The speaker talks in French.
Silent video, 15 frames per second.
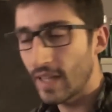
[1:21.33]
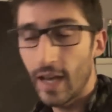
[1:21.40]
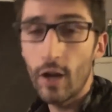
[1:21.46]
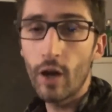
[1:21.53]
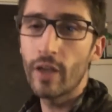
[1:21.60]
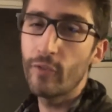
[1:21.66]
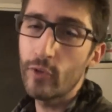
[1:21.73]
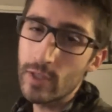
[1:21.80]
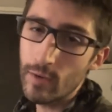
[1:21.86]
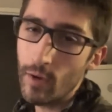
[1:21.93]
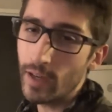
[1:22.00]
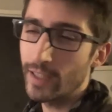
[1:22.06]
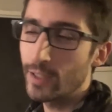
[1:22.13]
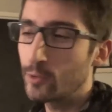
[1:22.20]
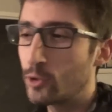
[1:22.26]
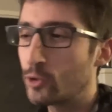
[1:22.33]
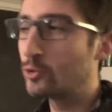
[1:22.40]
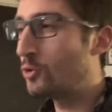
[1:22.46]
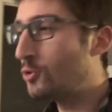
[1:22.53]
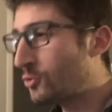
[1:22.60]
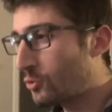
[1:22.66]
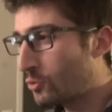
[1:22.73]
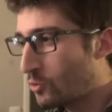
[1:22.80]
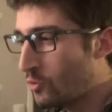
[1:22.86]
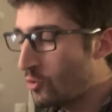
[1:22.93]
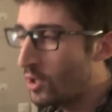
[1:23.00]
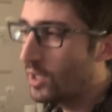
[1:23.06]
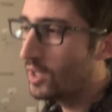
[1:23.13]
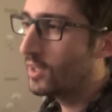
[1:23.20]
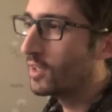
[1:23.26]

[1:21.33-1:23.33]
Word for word: Alors, il faut savoir quelque chose du coup,